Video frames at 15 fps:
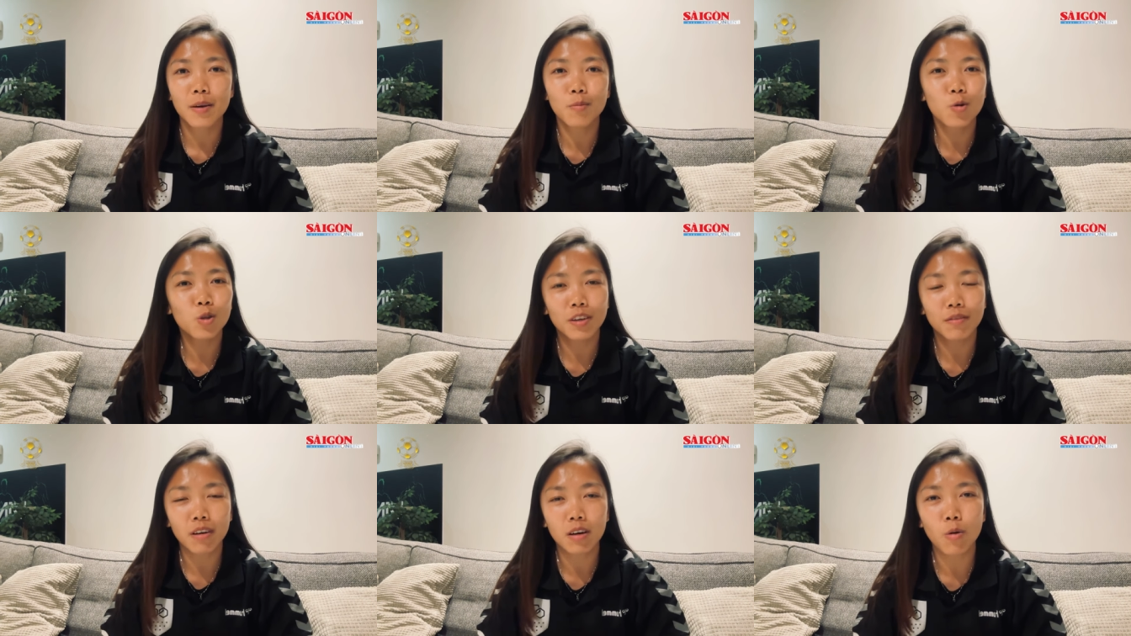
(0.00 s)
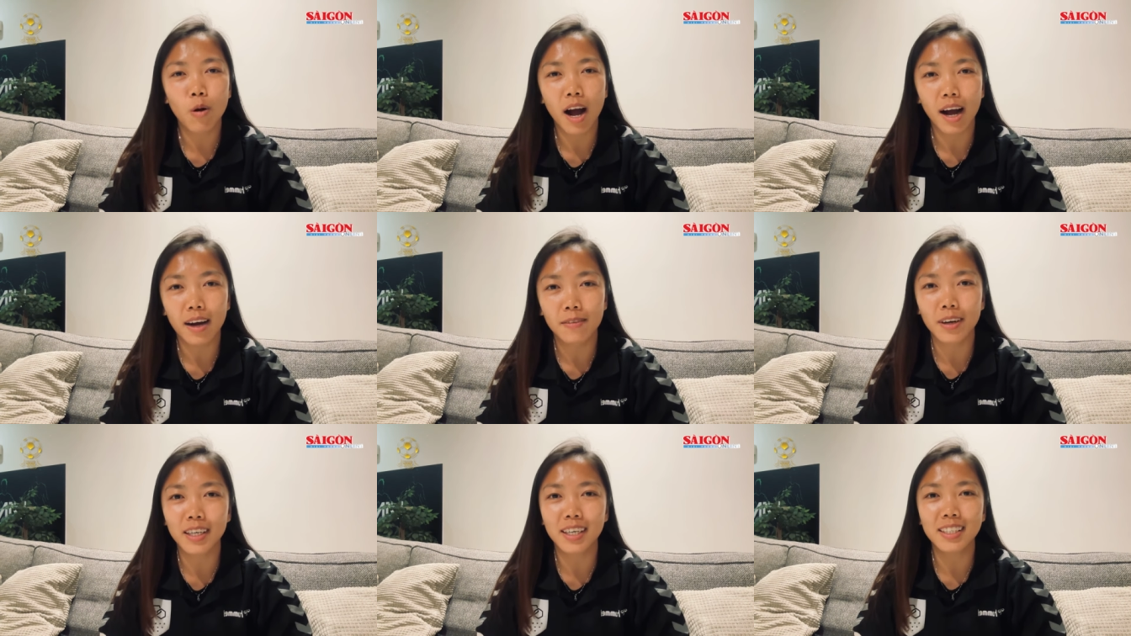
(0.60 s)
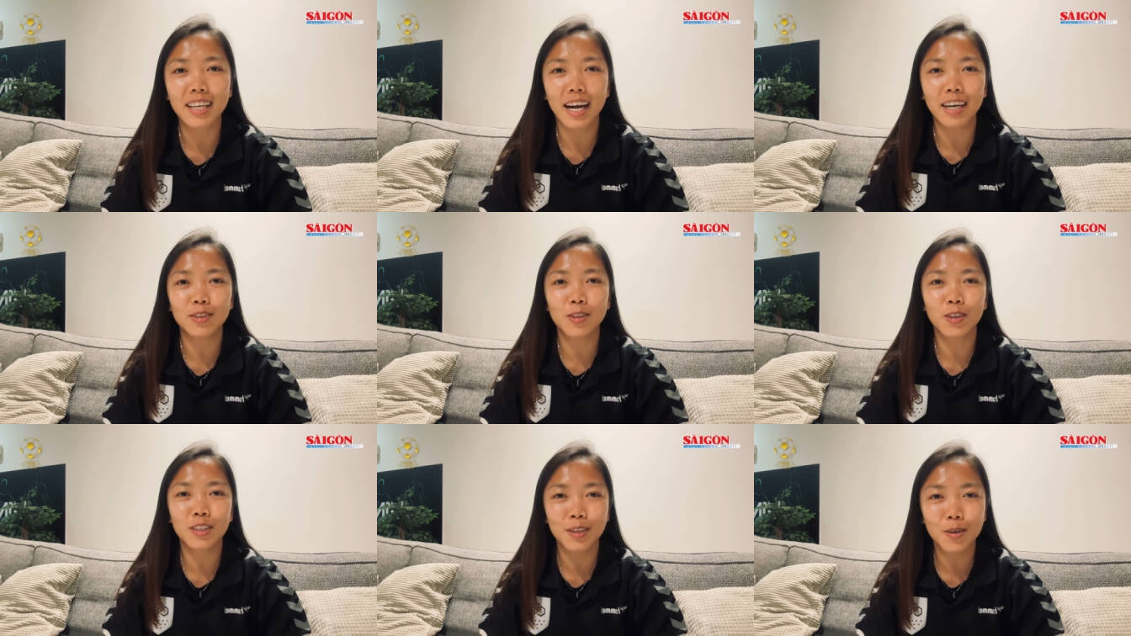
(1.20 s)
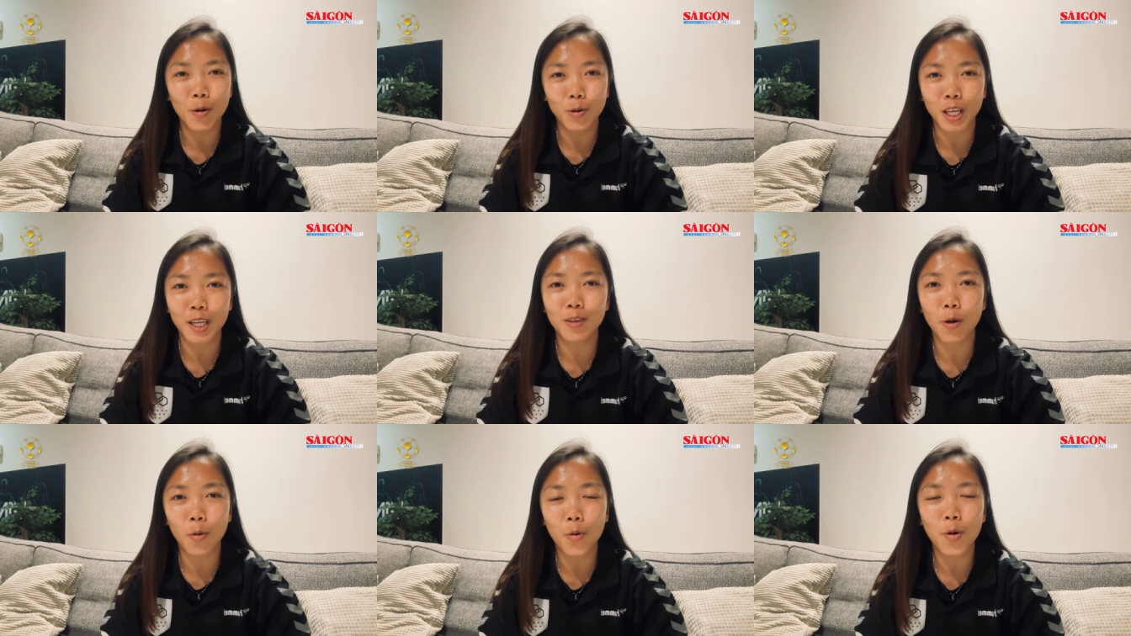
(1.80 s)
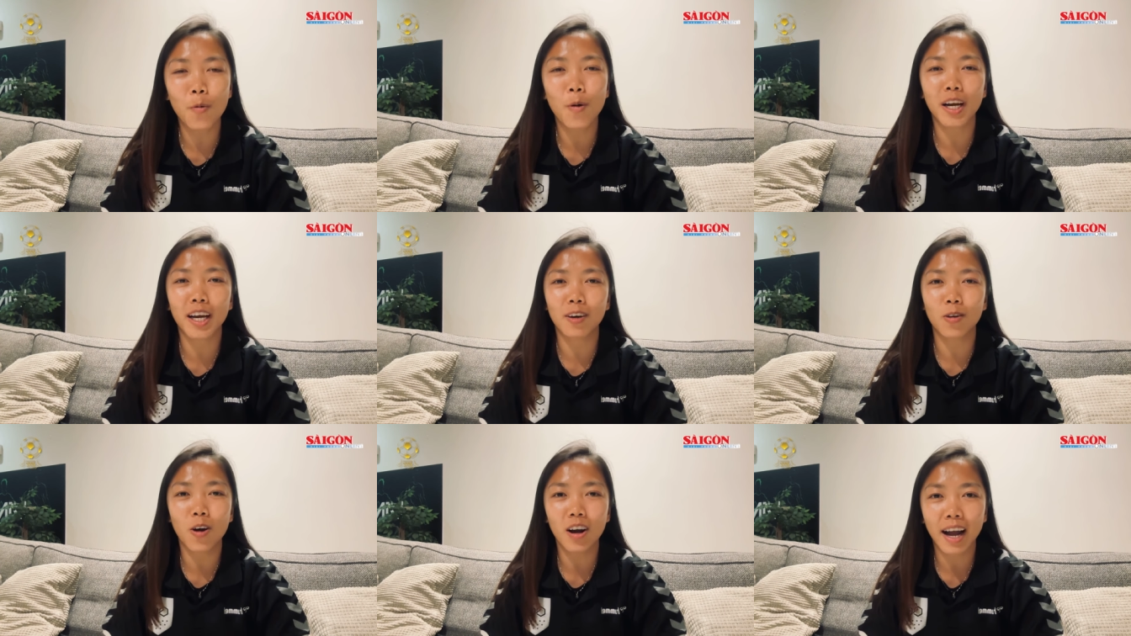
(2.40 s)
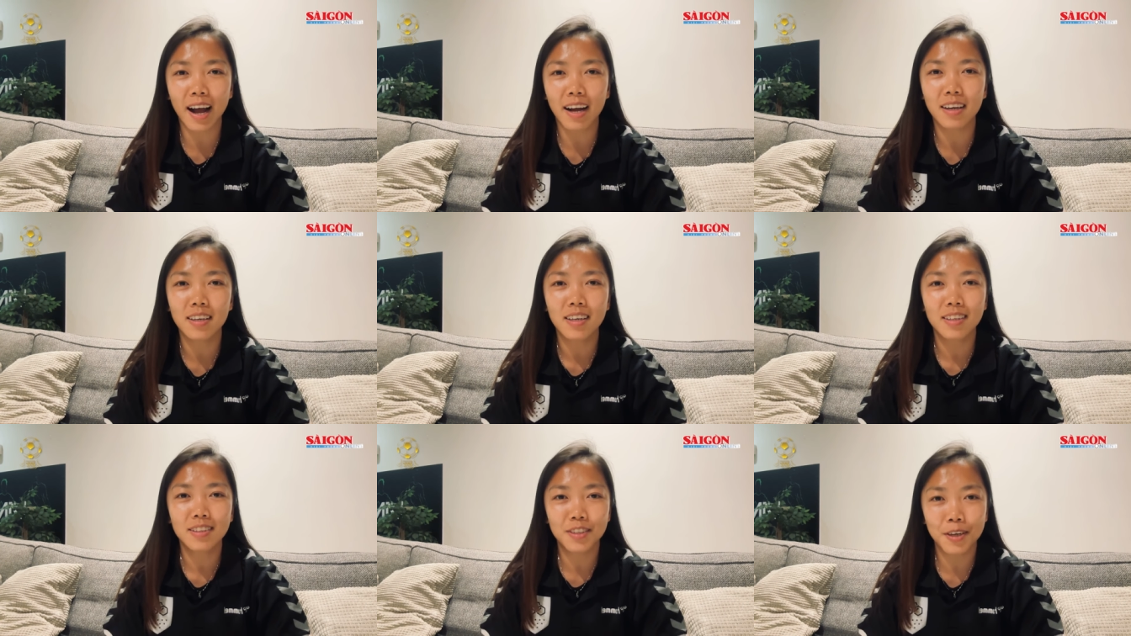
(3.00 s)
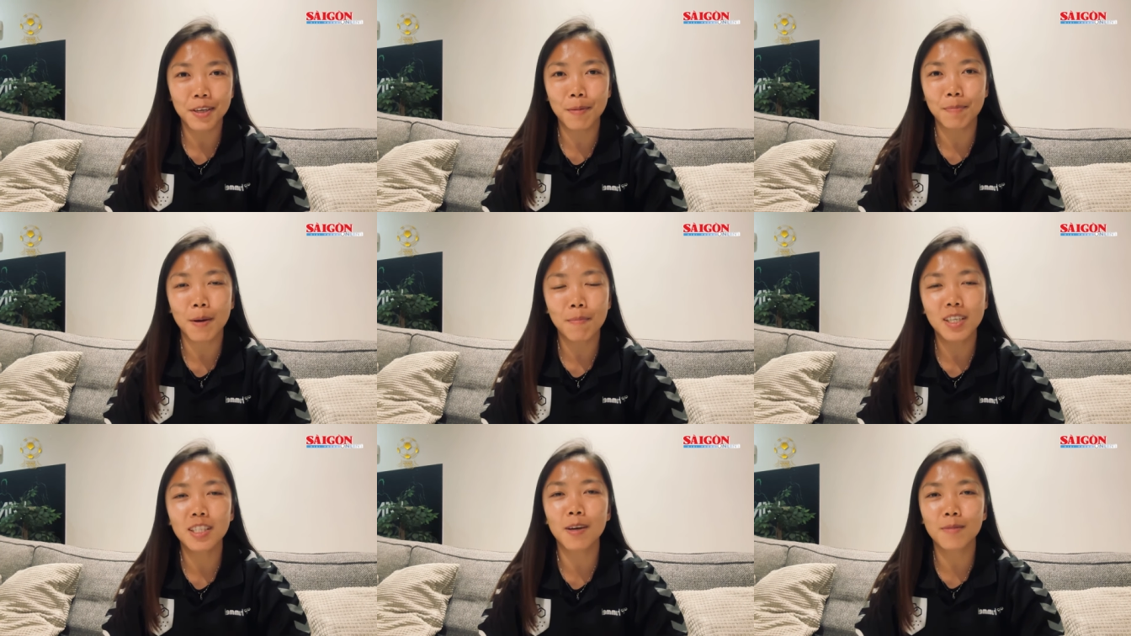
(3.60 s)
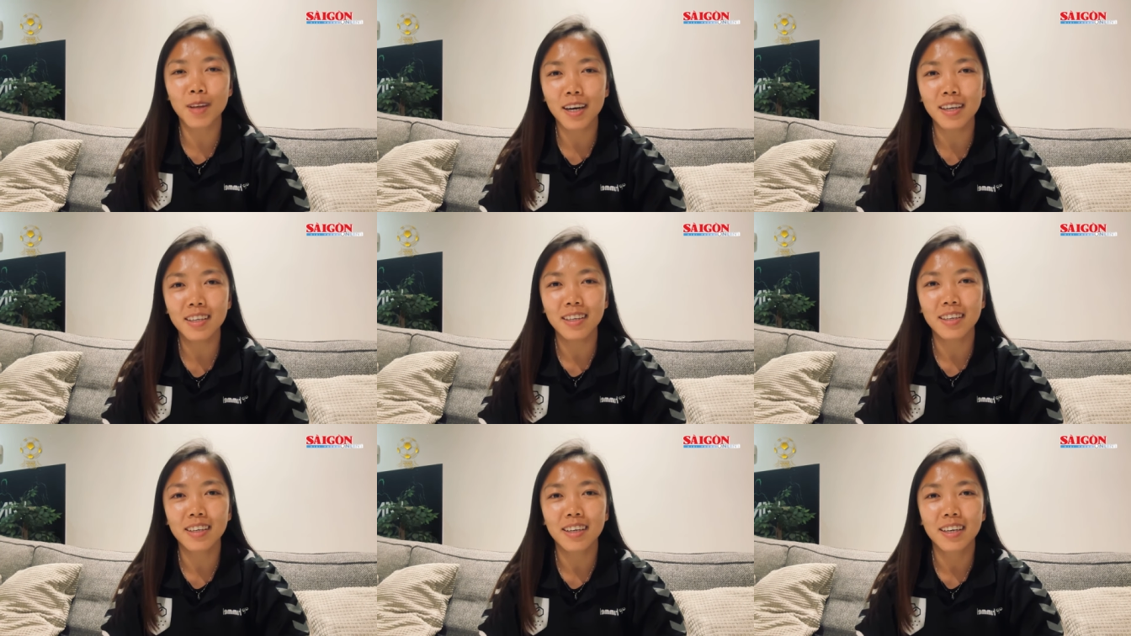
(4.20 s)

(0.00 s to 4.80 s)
mua những phần quà và gửi tặng cho những cụ tuyển thủ có hoàn cảnh khó khăn nhân dịp năm mới sắp tới.